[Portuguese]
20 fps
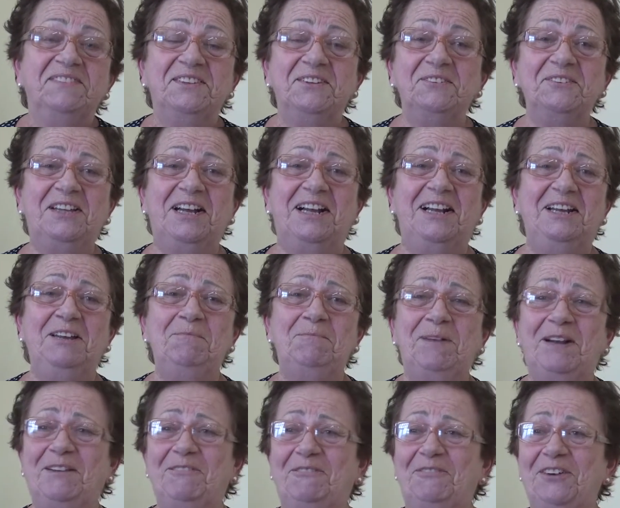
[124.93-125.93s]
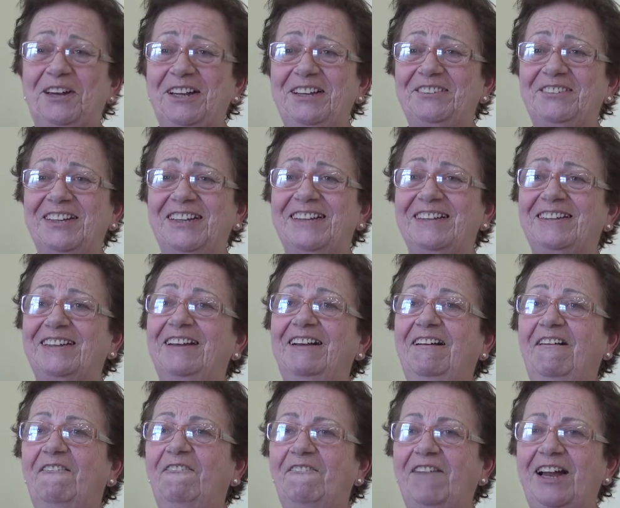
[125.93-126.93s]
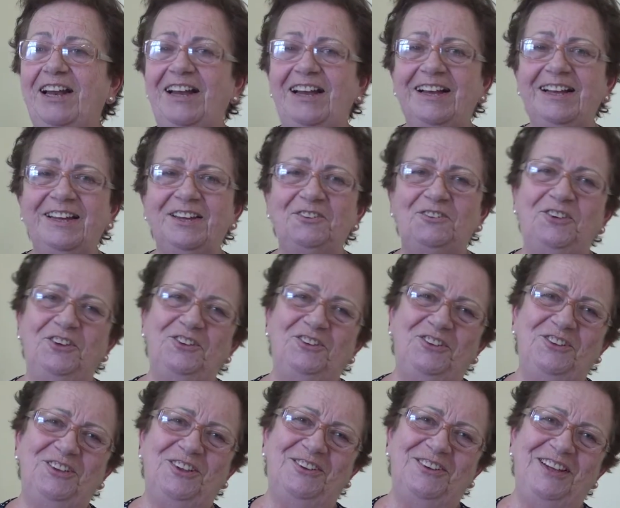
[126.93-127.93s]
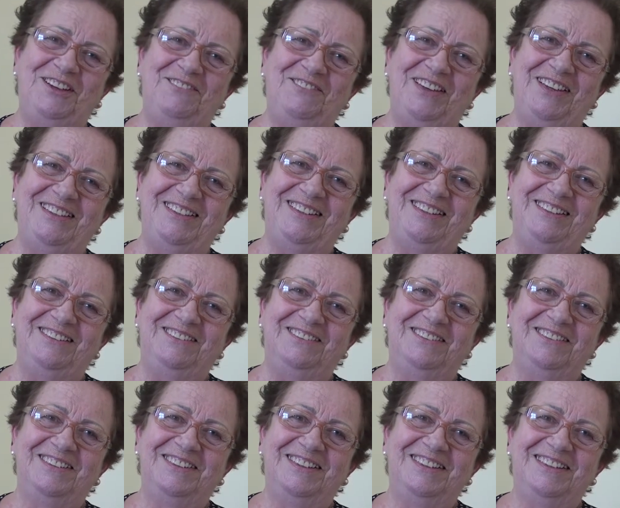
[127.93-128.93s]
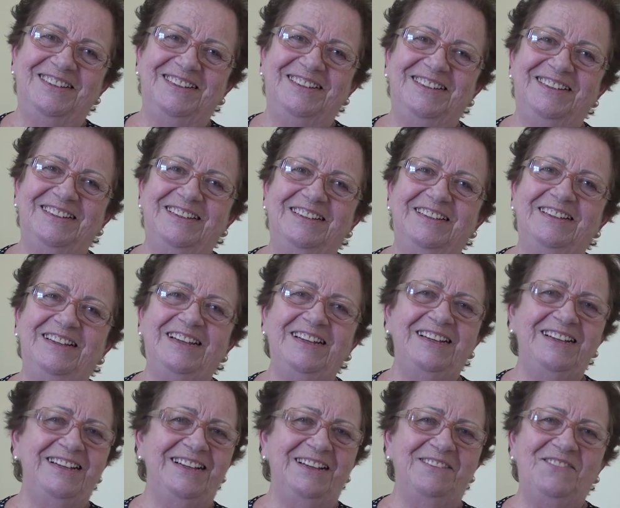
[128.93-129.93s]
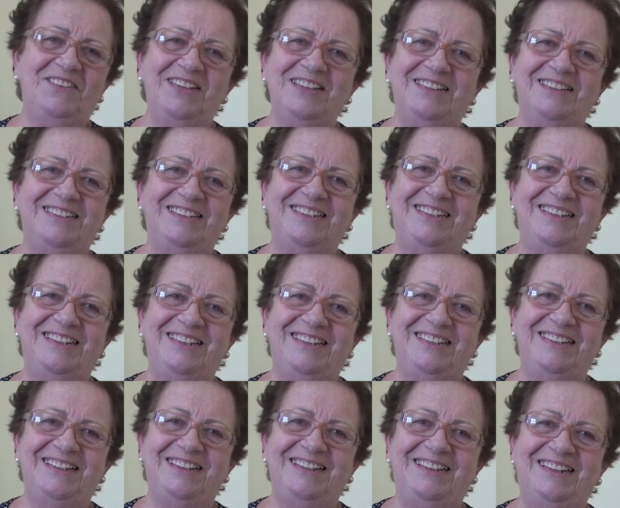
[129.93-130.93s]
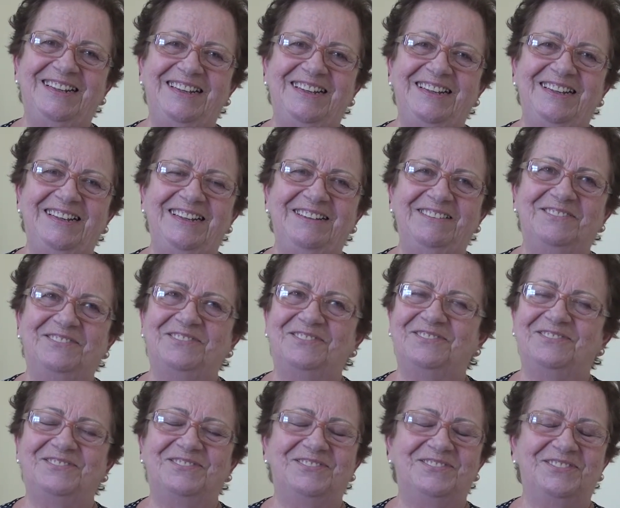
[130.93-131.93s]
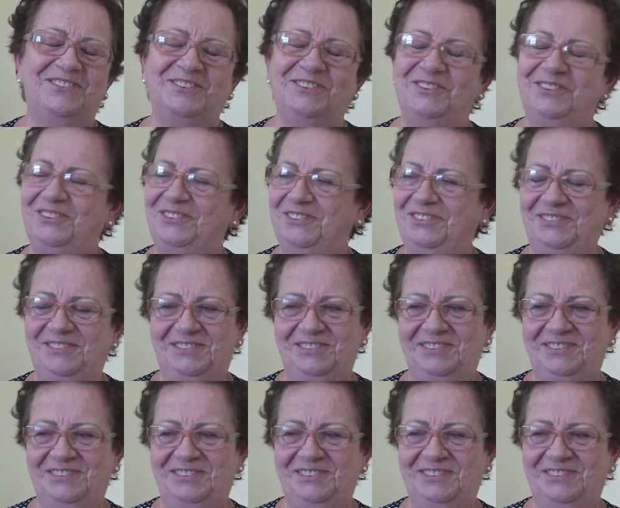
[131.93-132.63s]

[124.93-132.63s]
Então, dali para frente, ela assim, vai lá que a tia te dá um remedinho. A cabeça de criança, né? É fogo.